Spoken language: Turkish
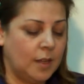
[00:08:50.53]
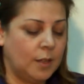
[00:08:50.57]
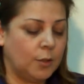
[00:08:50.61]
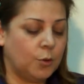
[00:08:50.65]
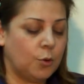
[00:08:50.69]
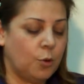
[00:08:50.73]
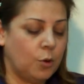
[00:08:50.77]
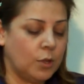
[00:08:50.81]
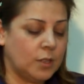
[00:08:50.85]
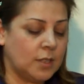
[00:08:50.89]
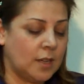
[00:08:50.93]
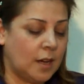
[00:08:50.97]

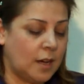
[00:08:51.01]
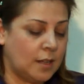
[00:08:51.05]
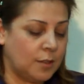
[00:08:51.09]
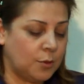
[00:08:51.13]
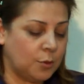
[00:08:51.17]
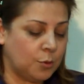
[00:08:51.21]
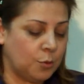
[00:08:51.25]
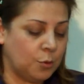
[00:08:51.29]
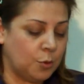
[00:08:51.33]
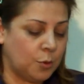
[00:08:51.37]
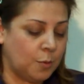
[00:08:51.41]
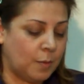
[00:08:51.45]
Gök
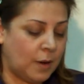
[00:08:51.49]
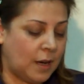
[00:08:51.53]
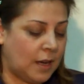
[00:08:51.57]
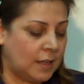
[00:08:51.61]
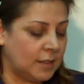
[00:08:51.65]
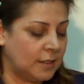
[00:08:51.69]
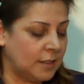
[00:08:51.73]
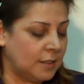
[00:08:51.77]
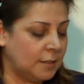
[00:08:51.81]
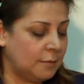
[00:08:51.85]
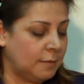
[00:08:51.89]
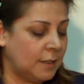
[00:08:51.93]
Tanrı
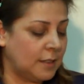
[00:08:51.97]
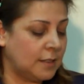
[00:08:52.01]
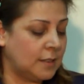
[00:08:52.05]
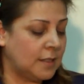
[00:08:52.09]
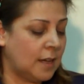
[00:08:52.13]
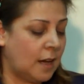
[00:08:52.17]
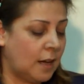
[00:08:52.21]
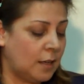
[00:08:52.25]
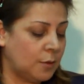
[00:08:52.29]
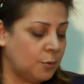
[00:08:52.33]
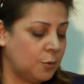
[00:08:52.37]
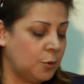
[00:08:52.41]
kurbanı ve
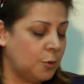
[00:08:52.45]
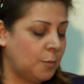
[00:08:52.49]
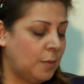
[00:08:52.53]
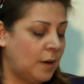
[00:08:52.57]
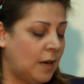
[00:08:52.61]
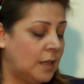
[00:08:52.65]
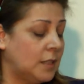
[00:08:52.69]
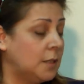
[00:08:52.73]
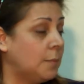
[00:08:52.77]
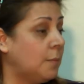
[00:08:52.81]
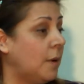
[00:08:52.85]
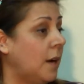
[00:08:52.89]
dağ
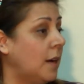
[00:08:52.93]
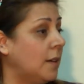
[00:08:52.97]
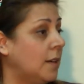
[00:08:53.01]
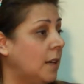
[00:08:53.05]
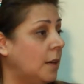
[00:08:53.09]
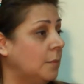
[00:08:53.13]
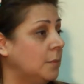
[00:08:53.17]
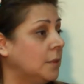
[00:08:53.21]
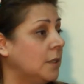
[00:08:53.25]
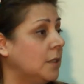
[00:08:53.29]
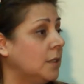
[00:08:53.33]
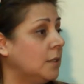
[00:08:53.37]
kurbanı
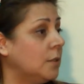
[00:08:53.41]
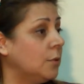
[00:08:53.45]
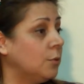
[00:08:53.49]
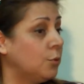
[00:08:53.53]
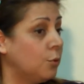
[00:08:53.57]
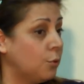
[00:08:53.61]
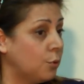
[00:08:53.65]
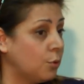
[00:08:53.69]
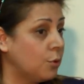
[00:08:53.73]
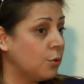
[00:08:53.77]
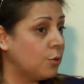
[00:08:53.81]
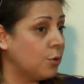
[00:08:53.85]
bayramlarının
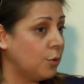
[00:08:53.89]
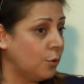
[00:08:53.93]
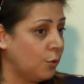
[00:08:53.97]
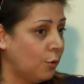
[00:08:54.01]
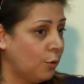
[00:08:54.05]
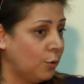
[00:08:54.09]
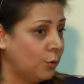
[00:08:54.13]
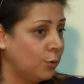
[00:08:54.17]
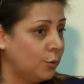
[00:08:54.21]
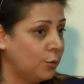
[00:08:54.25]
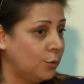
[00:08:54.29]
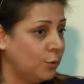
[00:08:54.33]
9 gün
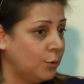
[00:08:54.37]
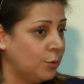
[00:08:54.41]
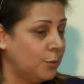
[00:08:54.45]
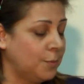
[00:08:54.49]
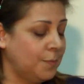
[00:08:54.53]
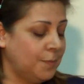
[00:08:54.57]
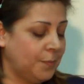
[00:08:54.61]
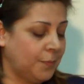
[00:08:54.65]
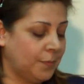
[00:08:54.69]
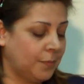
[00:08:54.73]
olduğunu,